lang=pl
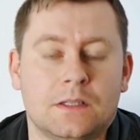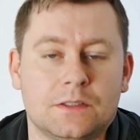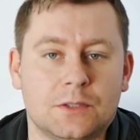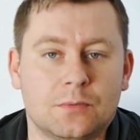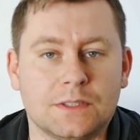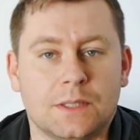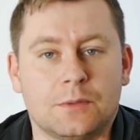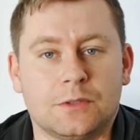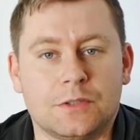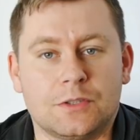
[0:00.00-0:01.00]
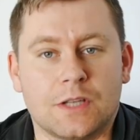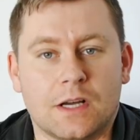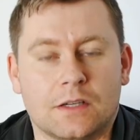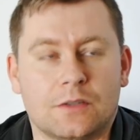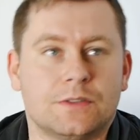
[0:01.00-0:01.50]
Sytuacja
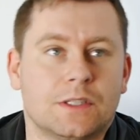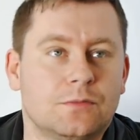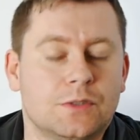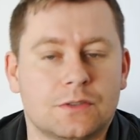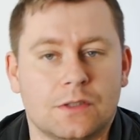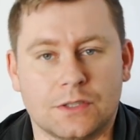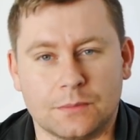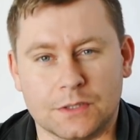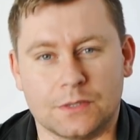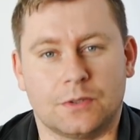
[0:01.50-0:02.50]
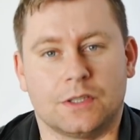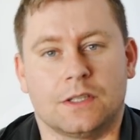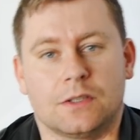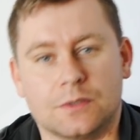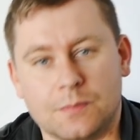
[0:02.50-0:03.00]
polityczna końca dwudziestolecia
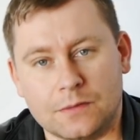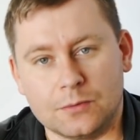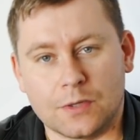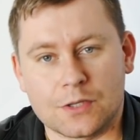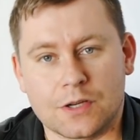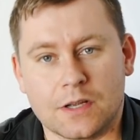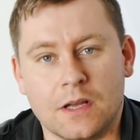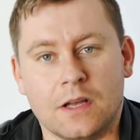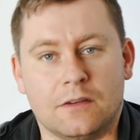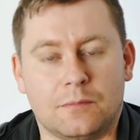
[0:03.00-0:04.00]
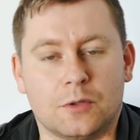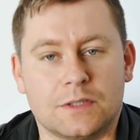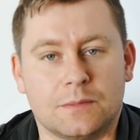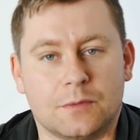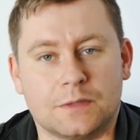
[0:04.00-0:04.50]
międzywojennego sprawiła, że w
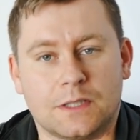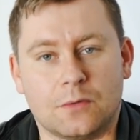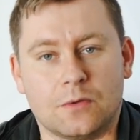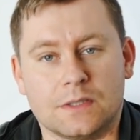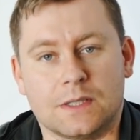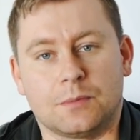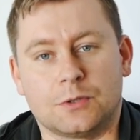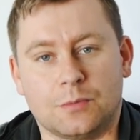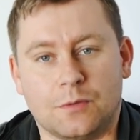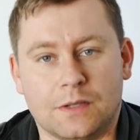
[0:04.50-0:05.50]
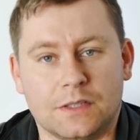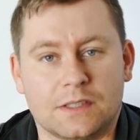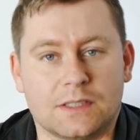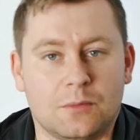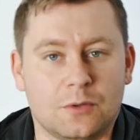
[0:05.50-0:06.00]
Polsce powstało zapotrzebowanie
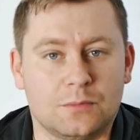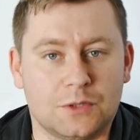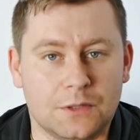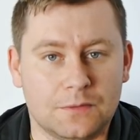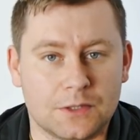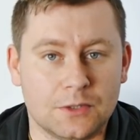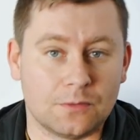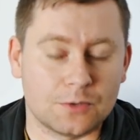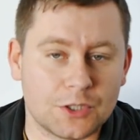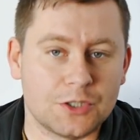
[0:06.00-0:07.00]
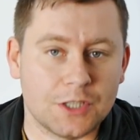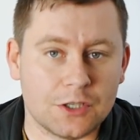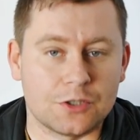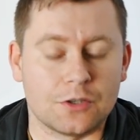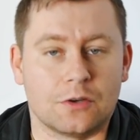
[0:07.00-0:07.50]
na samolot myśliwski
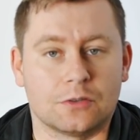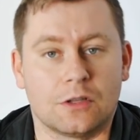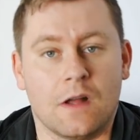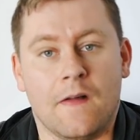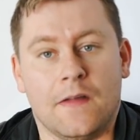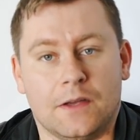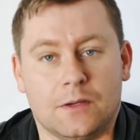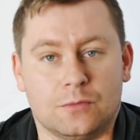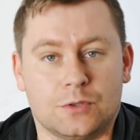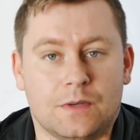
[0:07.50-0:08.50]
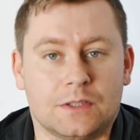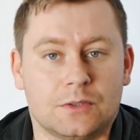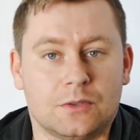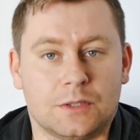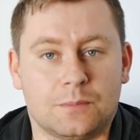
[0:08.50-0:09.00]
nowocześniejszy od e,
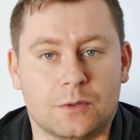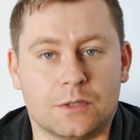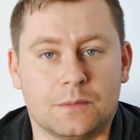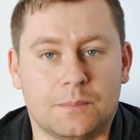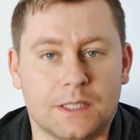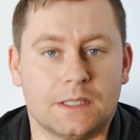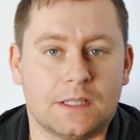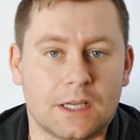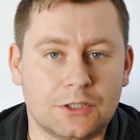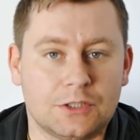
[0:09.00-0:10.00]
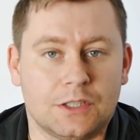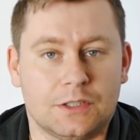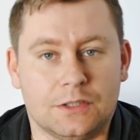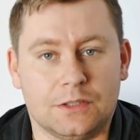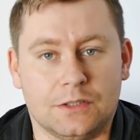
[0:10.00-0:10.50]
używanych do tej pory P-11
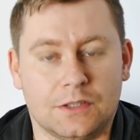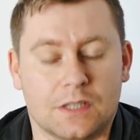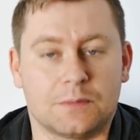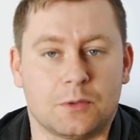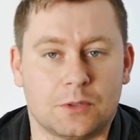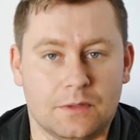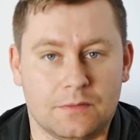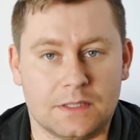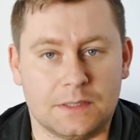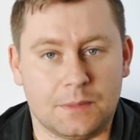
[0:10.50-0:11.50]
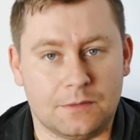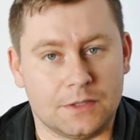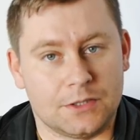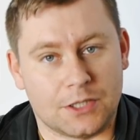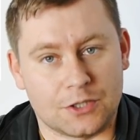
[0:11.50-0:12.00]
i ich eksportowej wersji
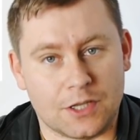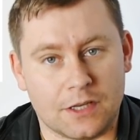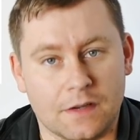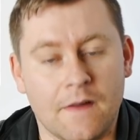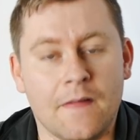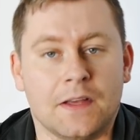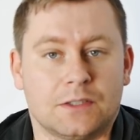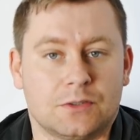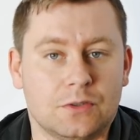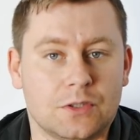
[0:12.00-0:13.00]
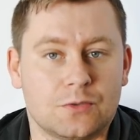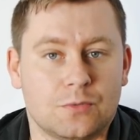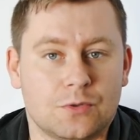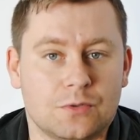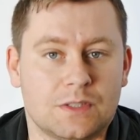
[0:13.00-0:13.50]
P-24. Stąd też
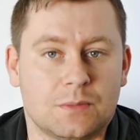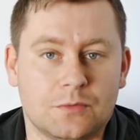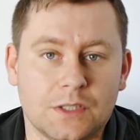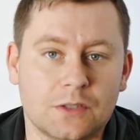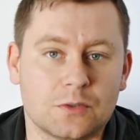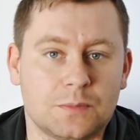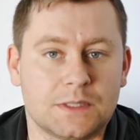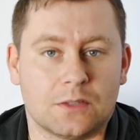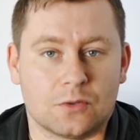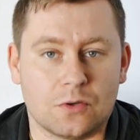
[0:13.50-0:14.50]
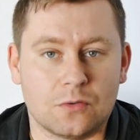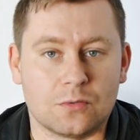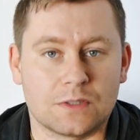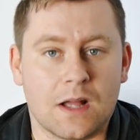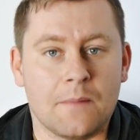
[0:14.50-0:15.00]
złożono zamówienie, rozpisano
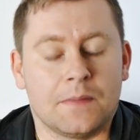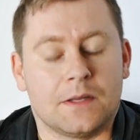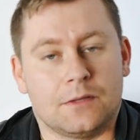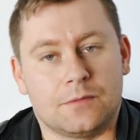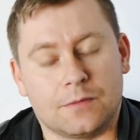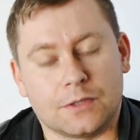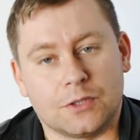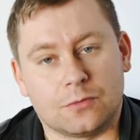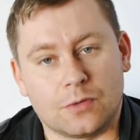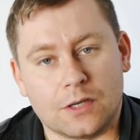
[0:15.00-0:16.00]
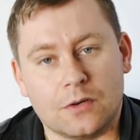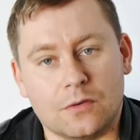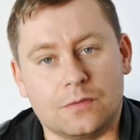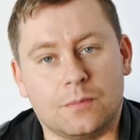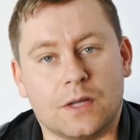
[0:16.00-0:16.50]
konkurs, w efekcie
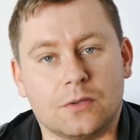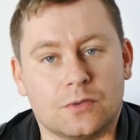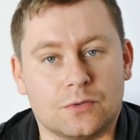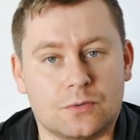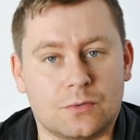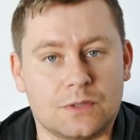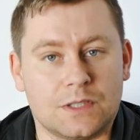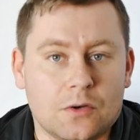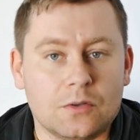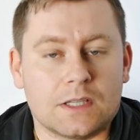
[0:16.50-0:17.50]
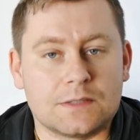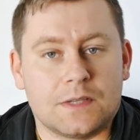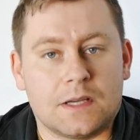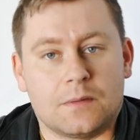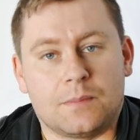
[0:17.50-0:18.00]
którego wybrano konstrukcję o
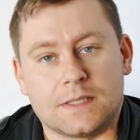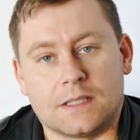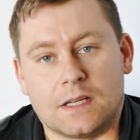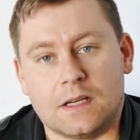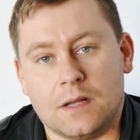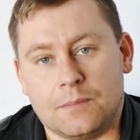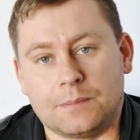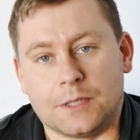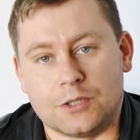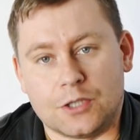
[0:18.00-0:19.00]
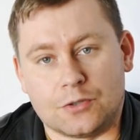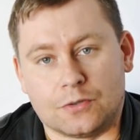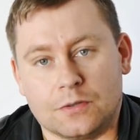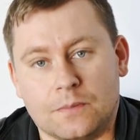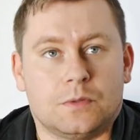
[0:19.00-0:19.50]
nazwie PZL P-50.
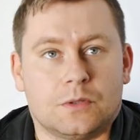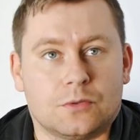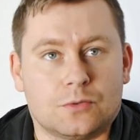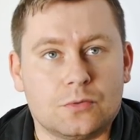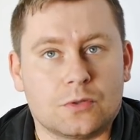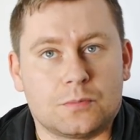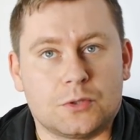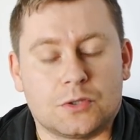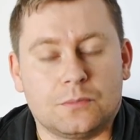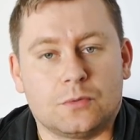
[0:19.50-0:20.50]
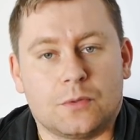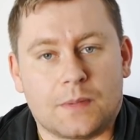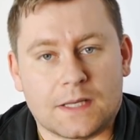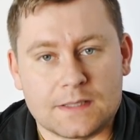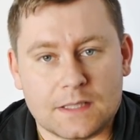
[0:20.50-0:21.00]
E, konstruktor przystąpił do
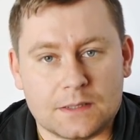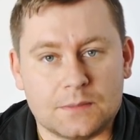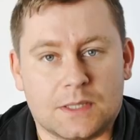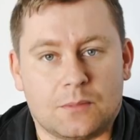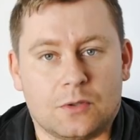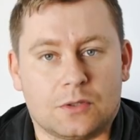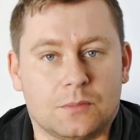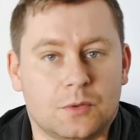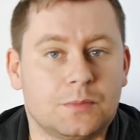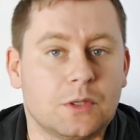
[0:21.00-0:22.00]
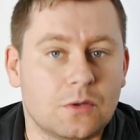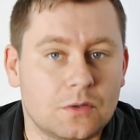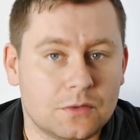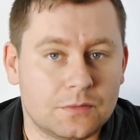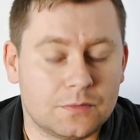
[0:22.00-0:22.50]
prac nad tym samolotem
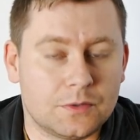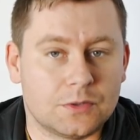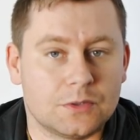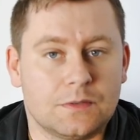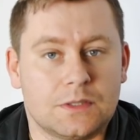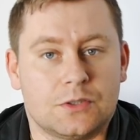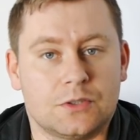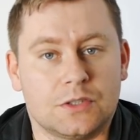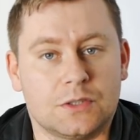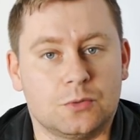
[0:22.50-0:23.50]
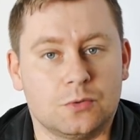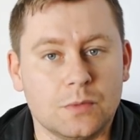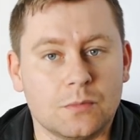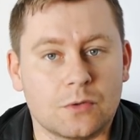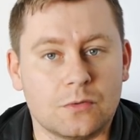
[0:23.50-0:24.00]
dopiero w
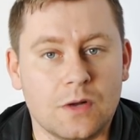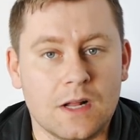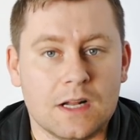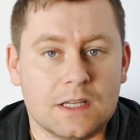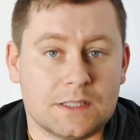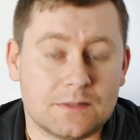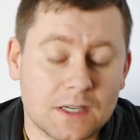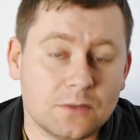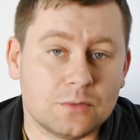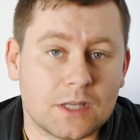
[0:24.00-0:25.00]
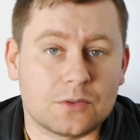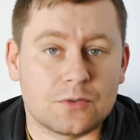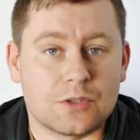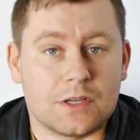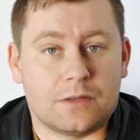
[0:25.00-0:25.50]
1937 roku ze względu na
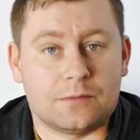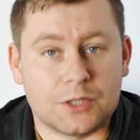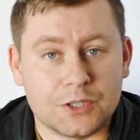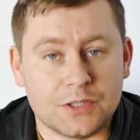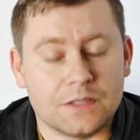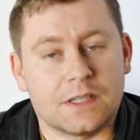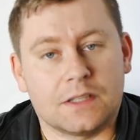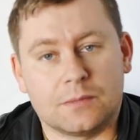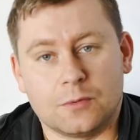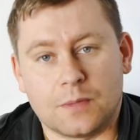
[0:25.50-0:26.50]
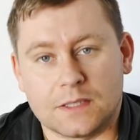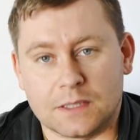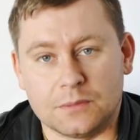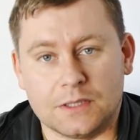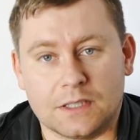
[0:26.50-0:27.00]
to, że wcześniej zajęty był
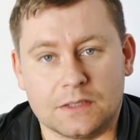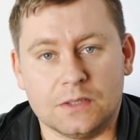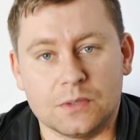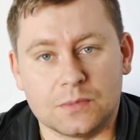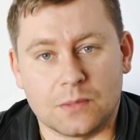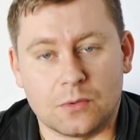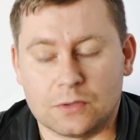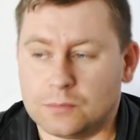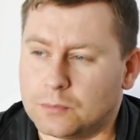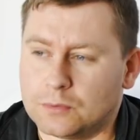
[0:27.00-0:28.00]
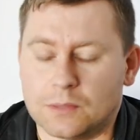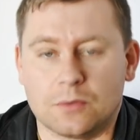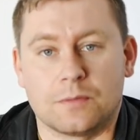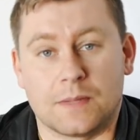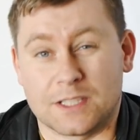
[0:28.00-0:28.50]
pracami nad innym samolotem, to był
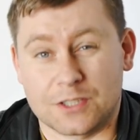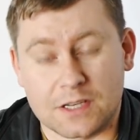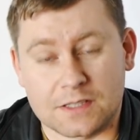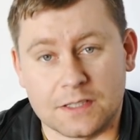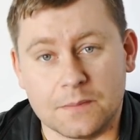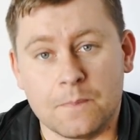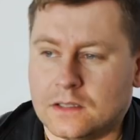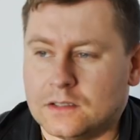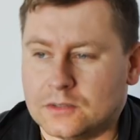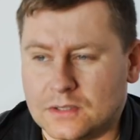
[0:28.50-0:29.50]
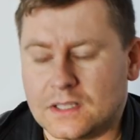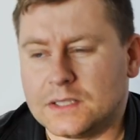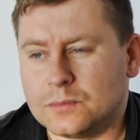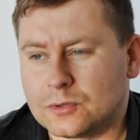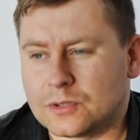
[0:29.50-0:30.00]
samolot pasażerski. To
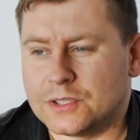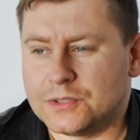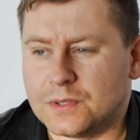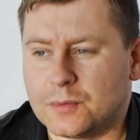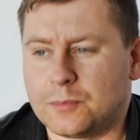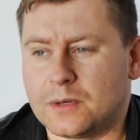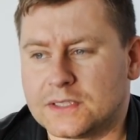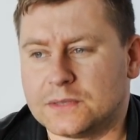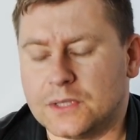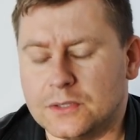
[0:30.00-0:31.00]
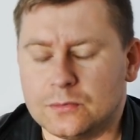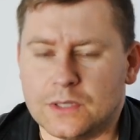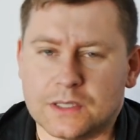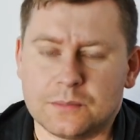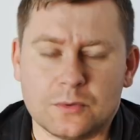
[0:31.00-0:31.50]
generalnie było trochę dziwne, bo Polacy mieli
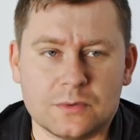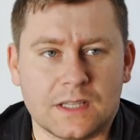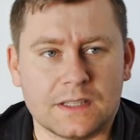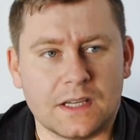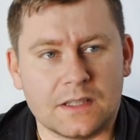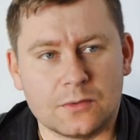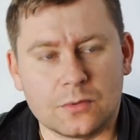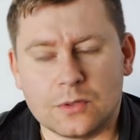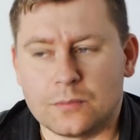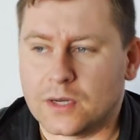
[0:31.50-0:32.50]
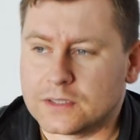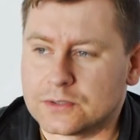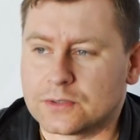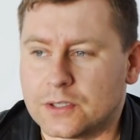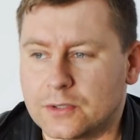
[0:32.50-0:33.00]
udane, bo udane, ale górnopłaty
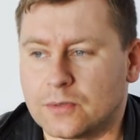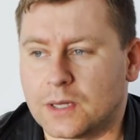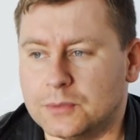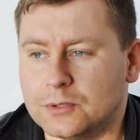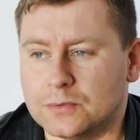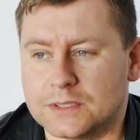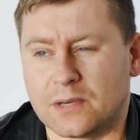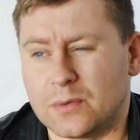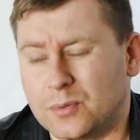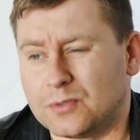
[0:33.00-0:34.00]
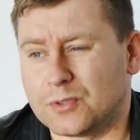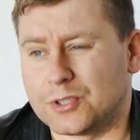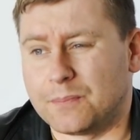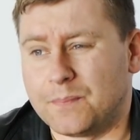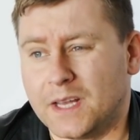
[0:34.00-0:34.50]
z odkrytą kabiną i stałym
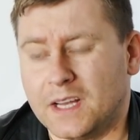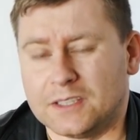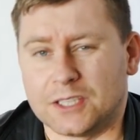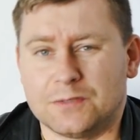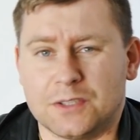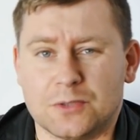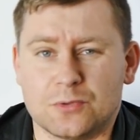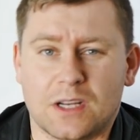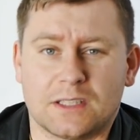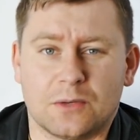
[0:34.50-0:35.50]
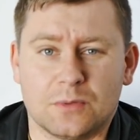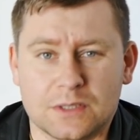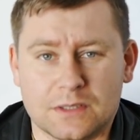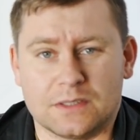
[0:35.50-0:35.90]
podwoziem. Na świecie już latały